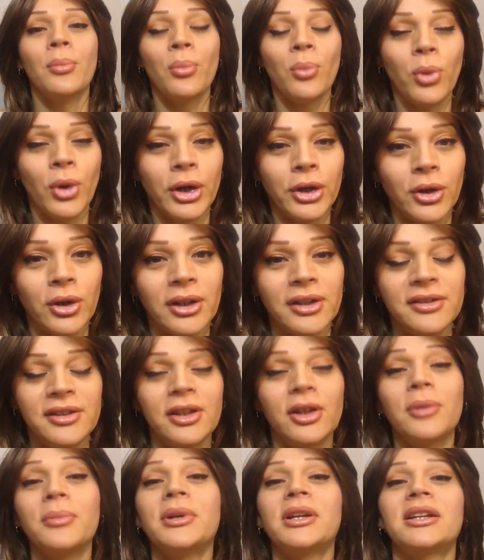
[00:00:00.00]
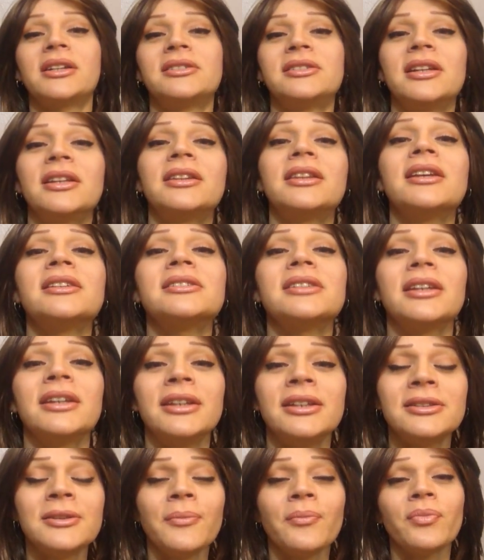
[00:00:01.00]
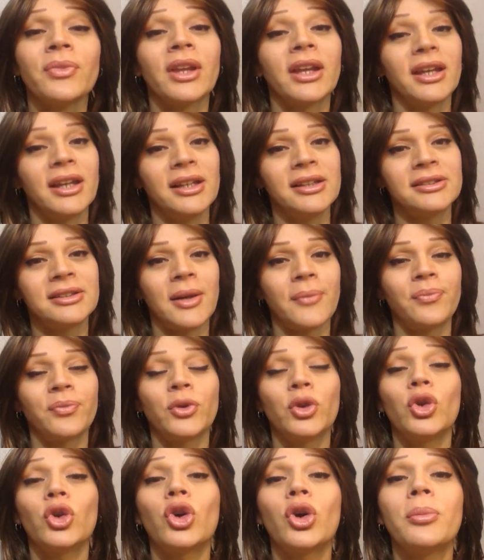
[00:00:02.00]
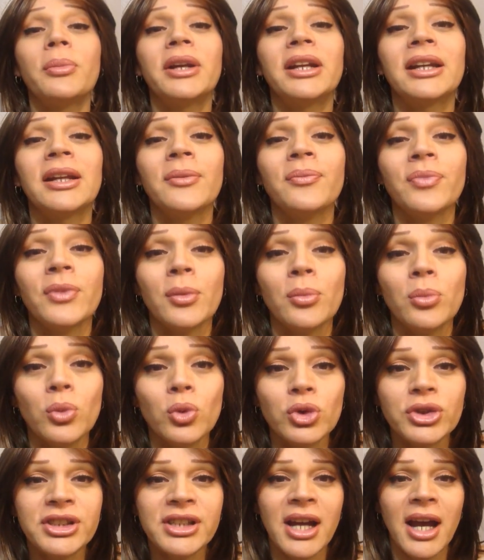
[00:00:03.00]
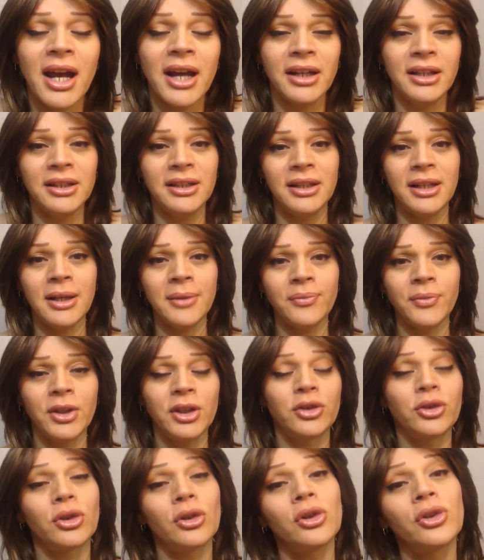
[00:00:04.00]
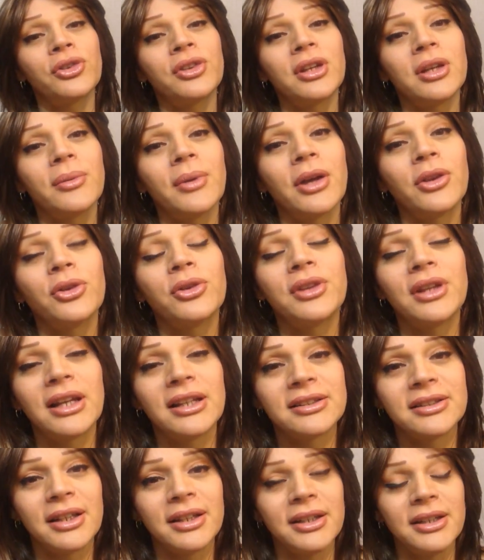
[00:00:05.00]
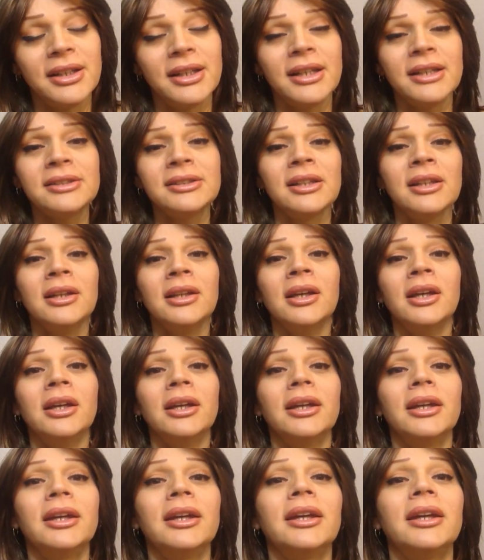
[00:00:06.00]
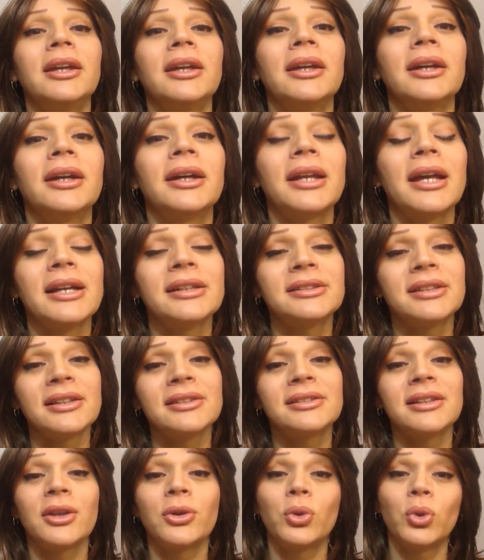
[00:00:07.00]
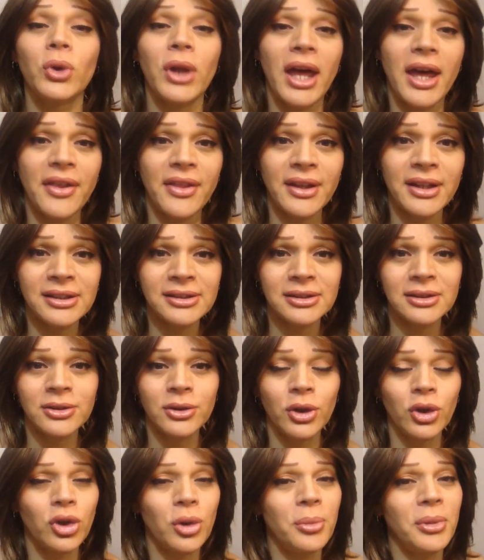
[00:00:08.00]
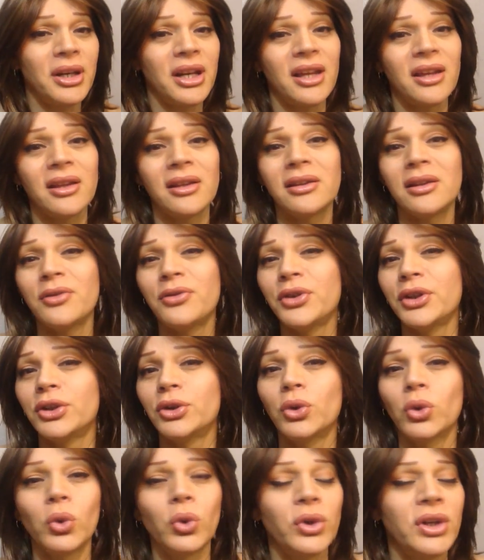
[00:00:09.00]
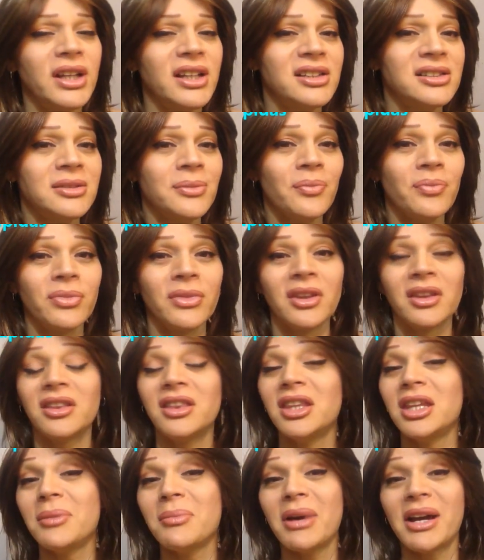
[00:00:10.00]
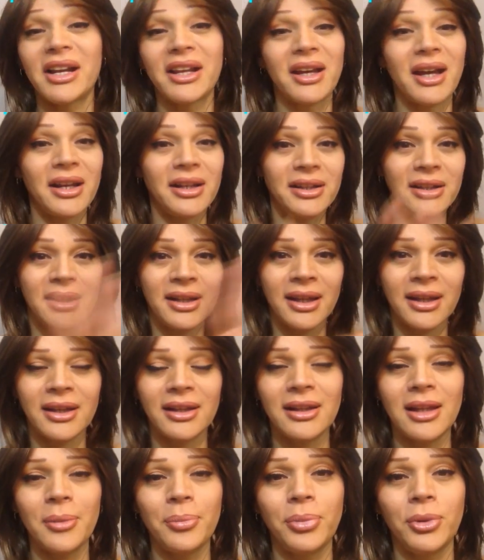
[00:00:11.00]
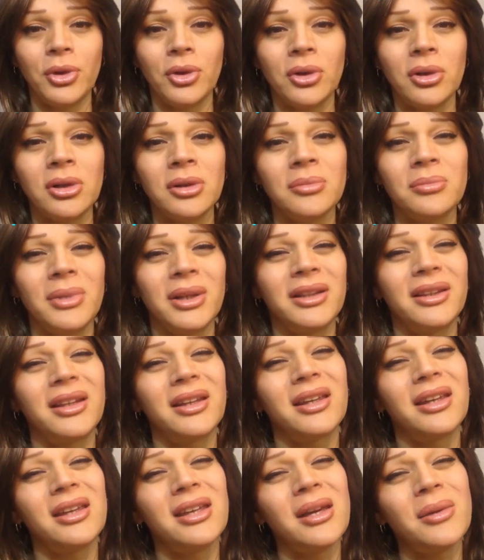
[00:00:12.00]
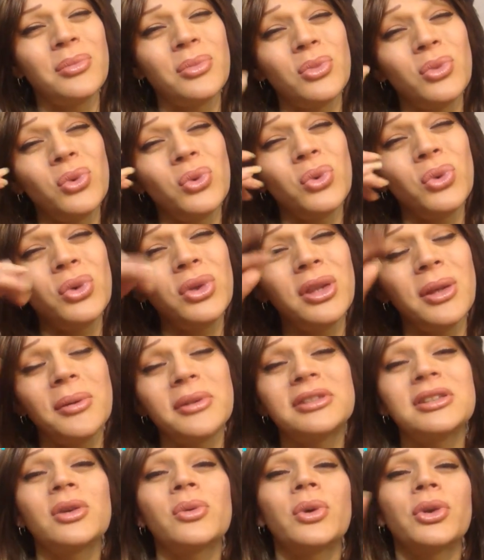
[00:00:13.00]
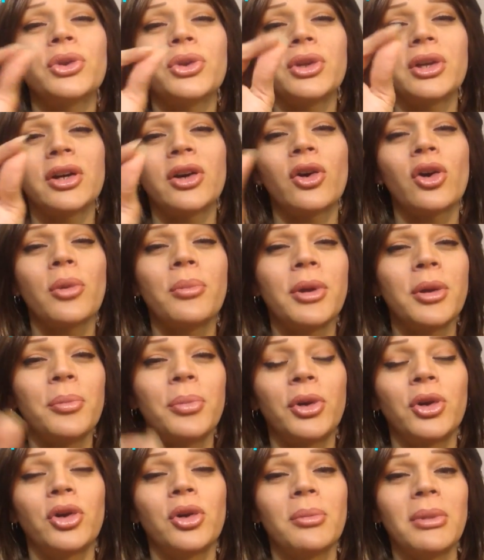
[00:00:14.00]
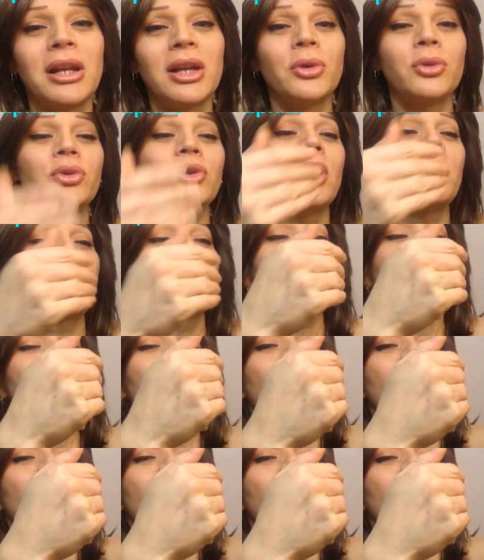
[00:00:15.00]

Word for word: Bueno, les digo, mis recetas es esa, no comer mucha harina y todos los derivados de las harinas, y grasas saturadas, no comer nada de frituras, ni margarina, que es la peor, mantequilla muy de vez en cuando llego a comer, pero nomás le unto el pan,